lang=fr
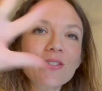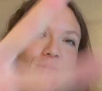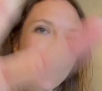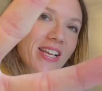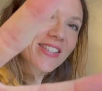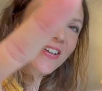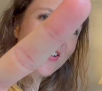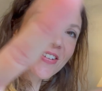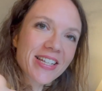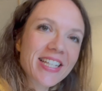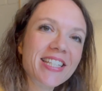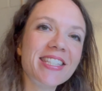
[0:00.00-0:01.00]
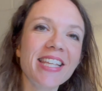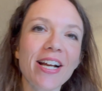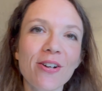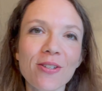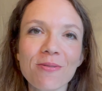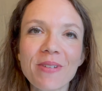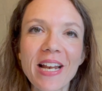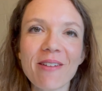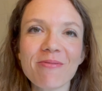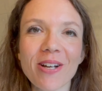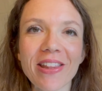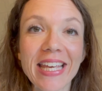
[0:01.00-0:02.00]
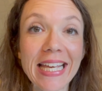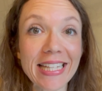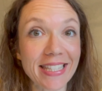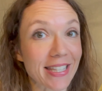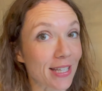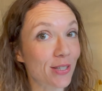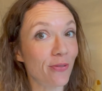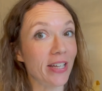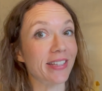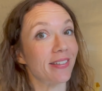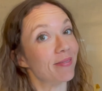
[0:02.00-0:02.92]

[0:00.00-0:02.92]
3 ans et 50 000 abonnés, ça se fête